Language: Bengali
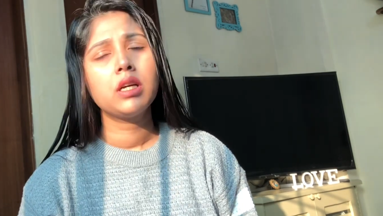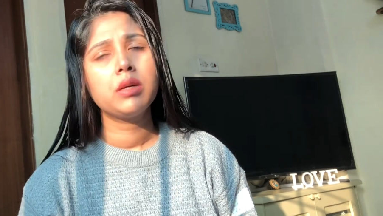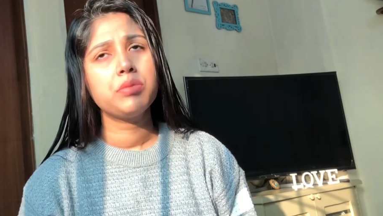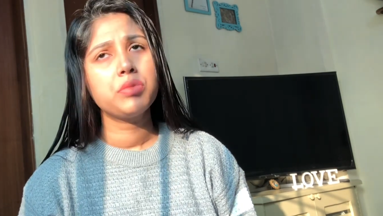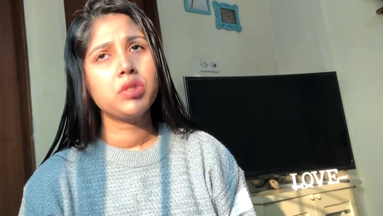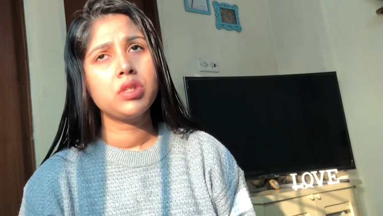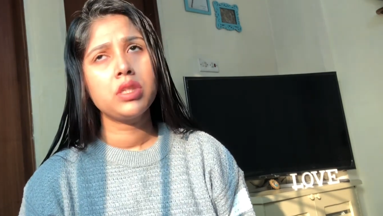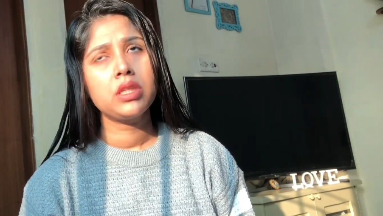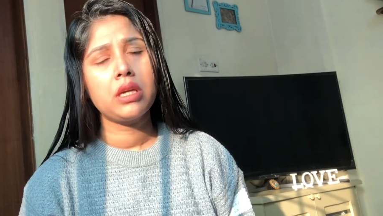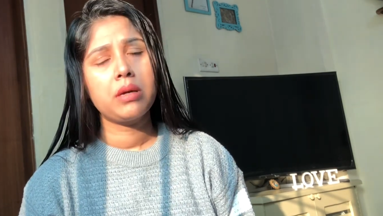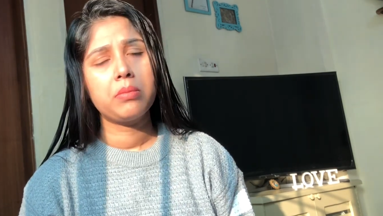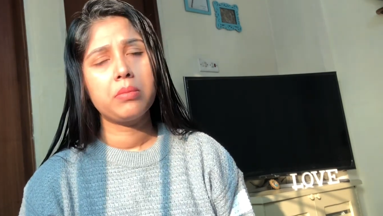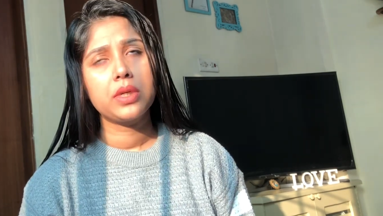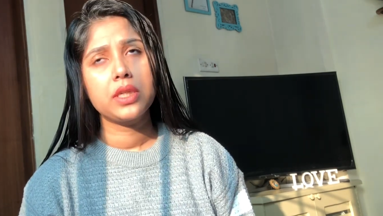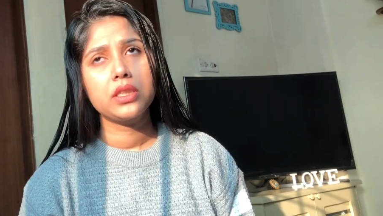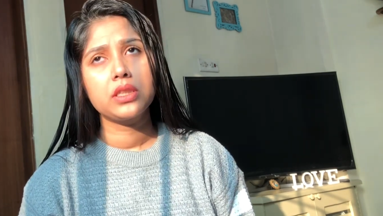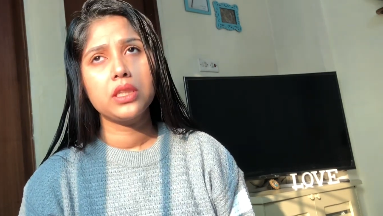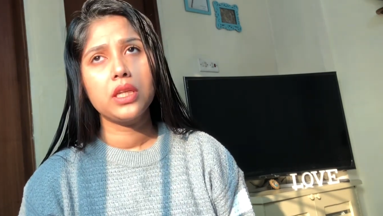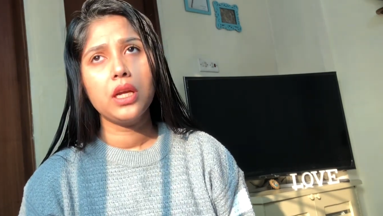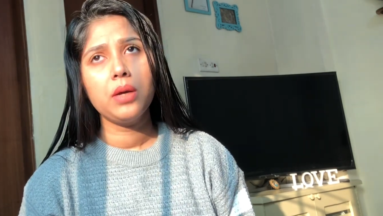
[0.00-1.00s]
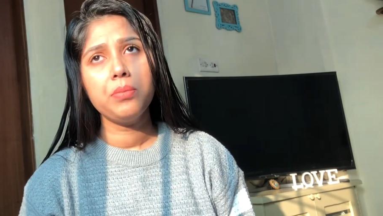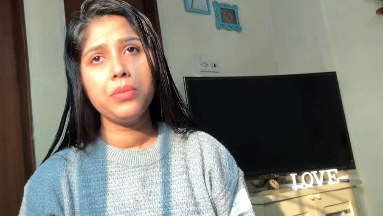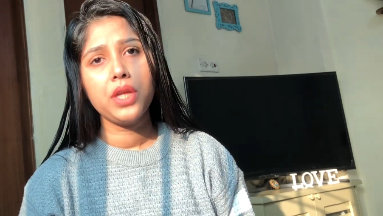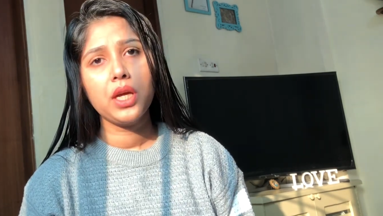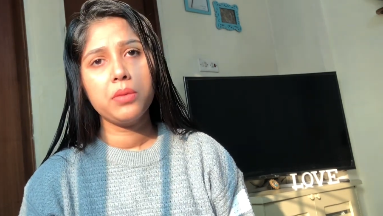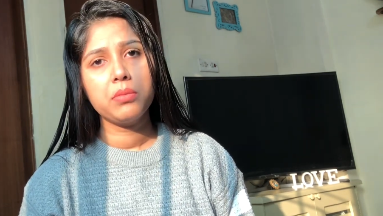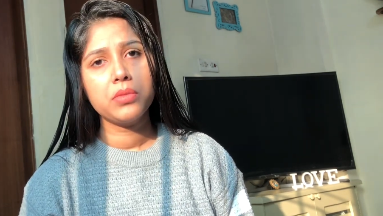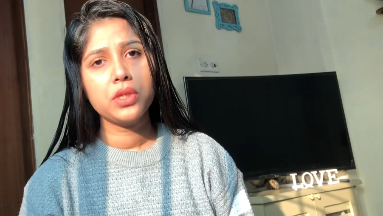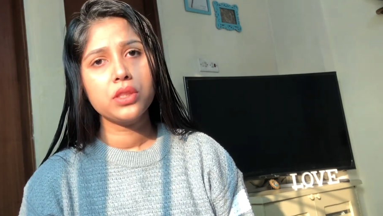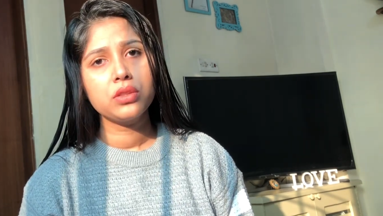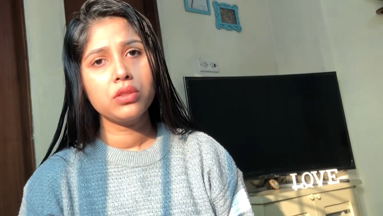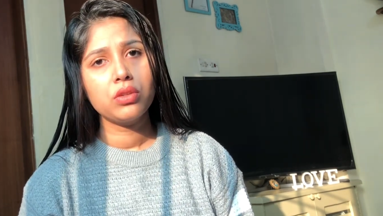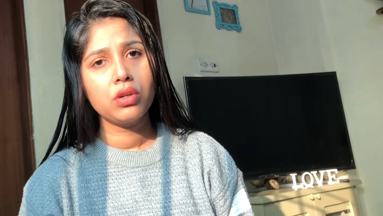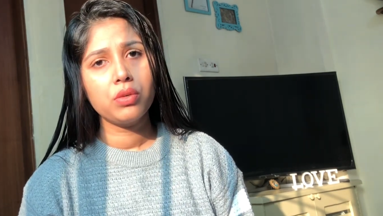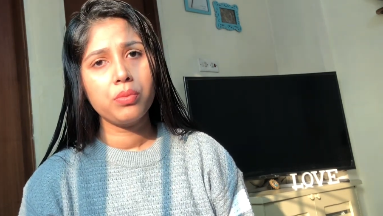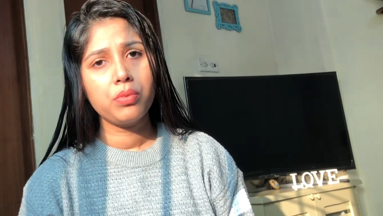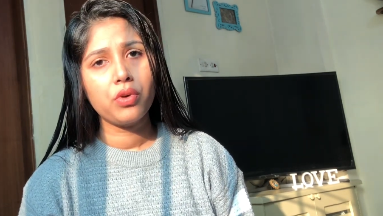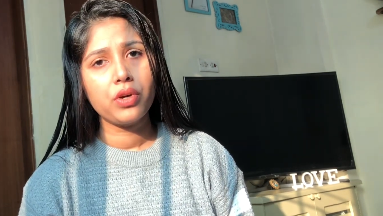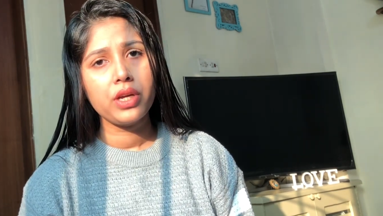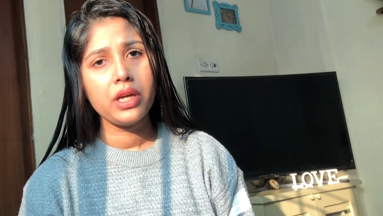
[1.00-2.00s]
আমি নাম্বার দিলাম নাম্বার
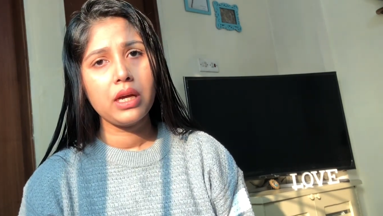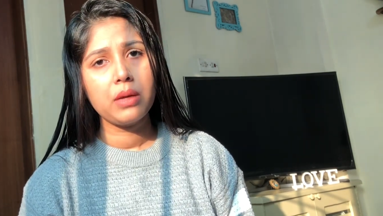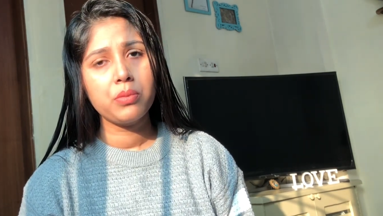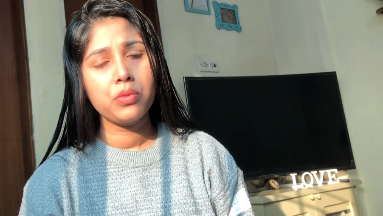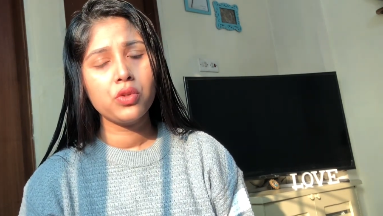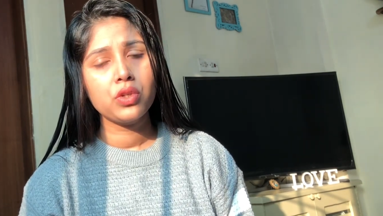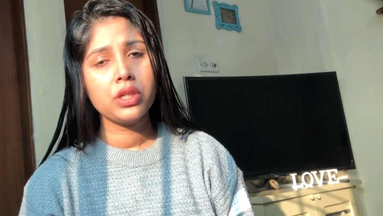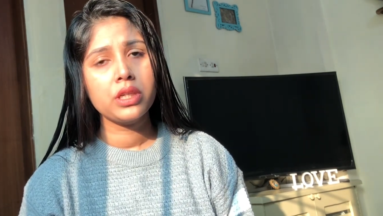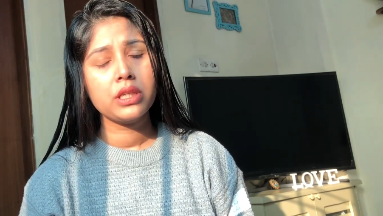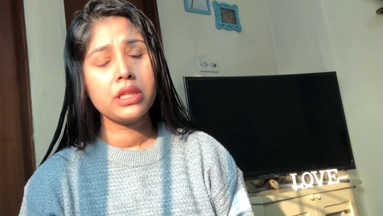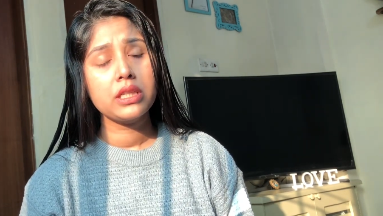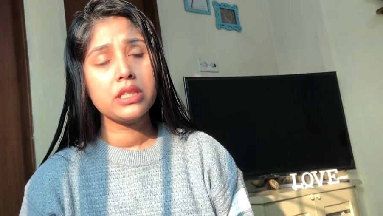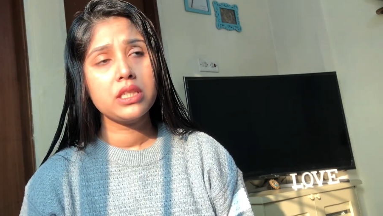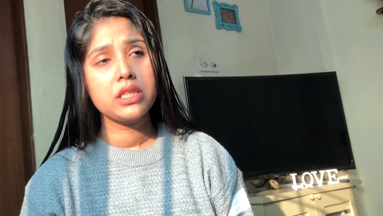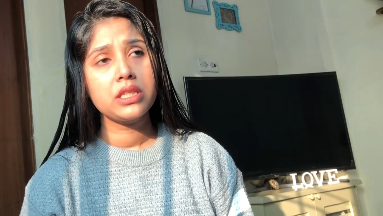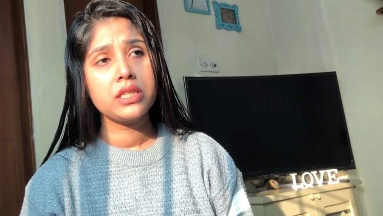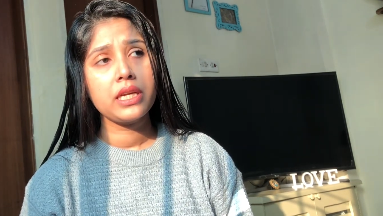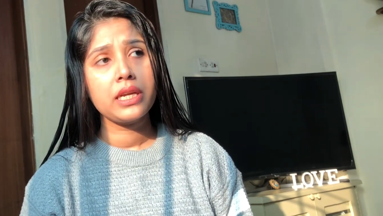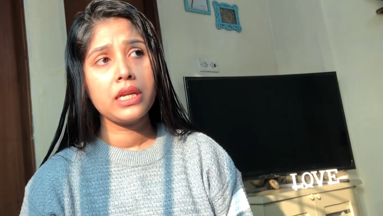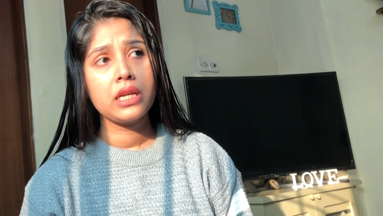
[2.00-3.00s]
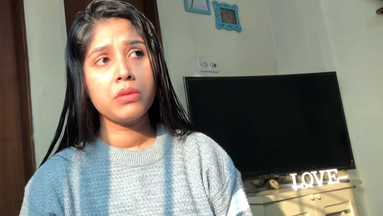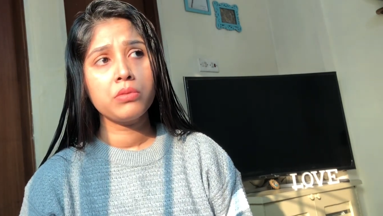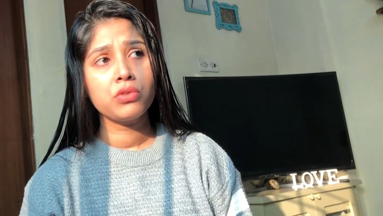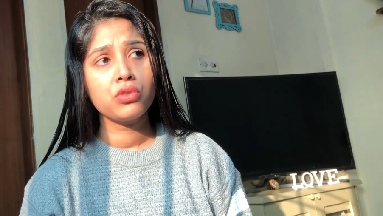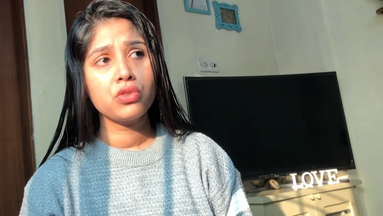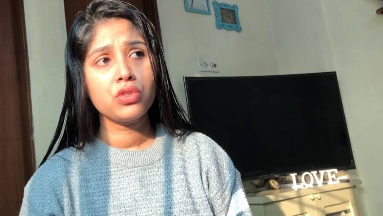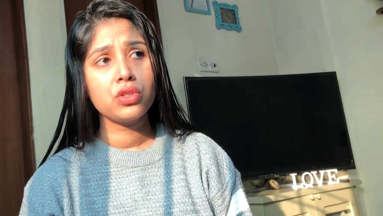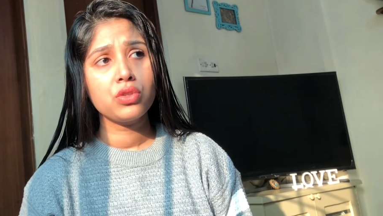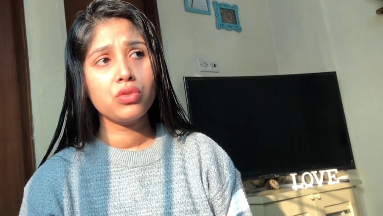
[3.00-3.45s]
দেওয়ার পরে আমি ওনার কাছে চাইলাম হচ্ছে